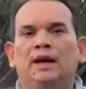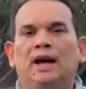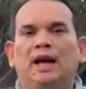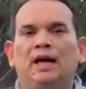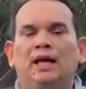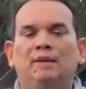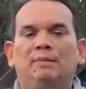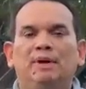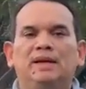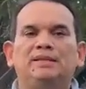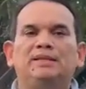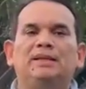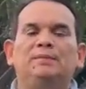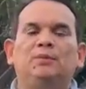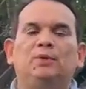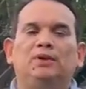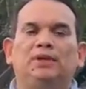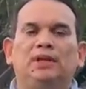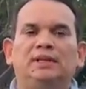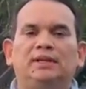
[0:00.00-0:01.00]
Además,
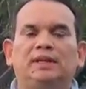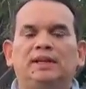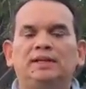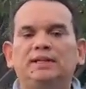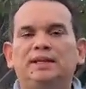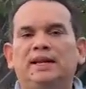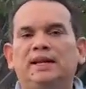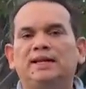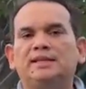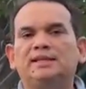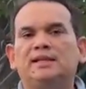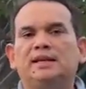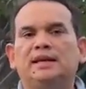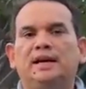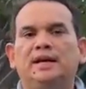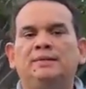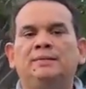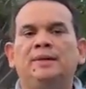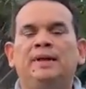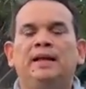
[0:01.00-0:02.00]
importante quisiera
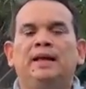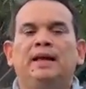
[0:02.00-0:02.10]
destacar